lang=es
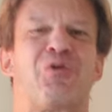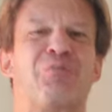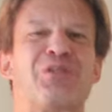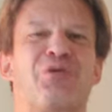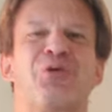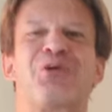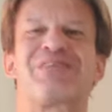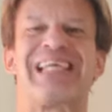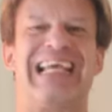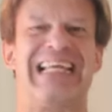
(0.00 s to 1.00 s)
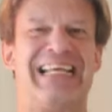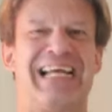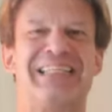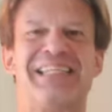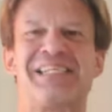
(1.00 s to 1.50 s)
dormitorios
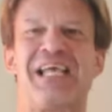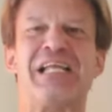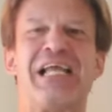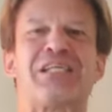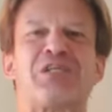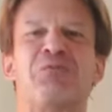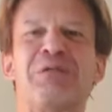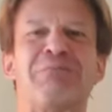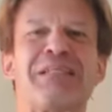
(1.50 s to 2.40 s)
elegantes, la suite